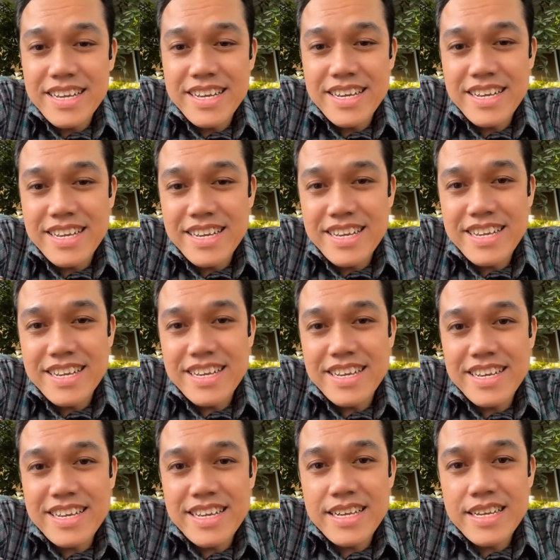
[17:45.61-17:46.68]
Dosa.
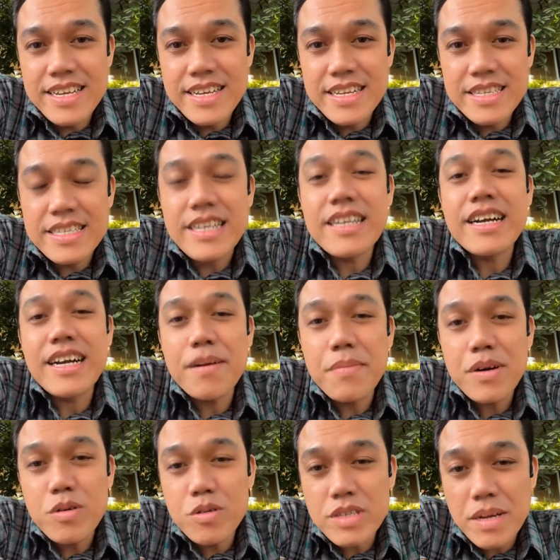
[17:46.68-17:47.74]
Jadi kakak
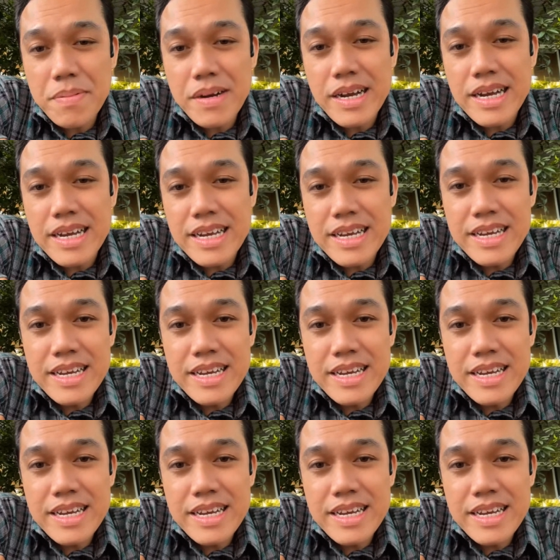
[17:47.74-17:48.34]
berdosa apa enggak?